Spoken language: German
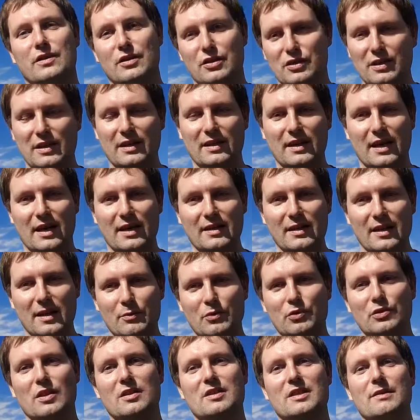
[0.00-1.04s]
vierstellige
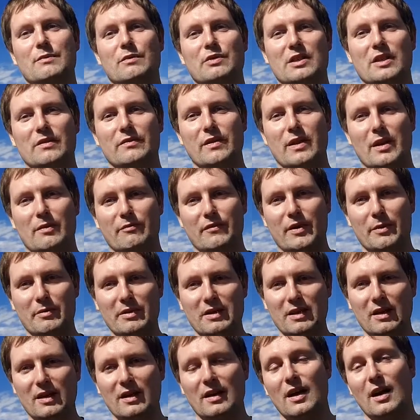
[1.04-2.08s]
Einnahmen und dann sehen wir uns entweder im
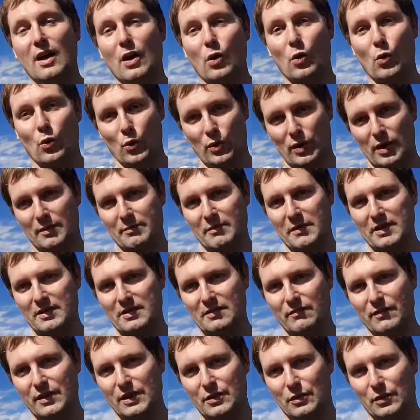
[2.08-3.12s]
Webinar oder im
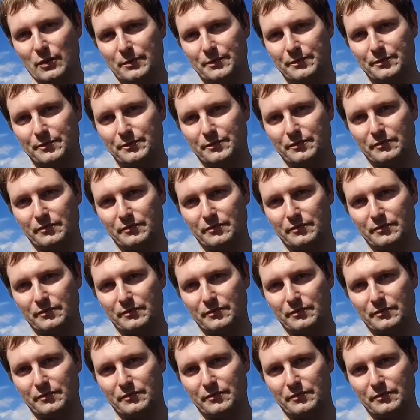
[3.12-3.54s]
nächsten Video.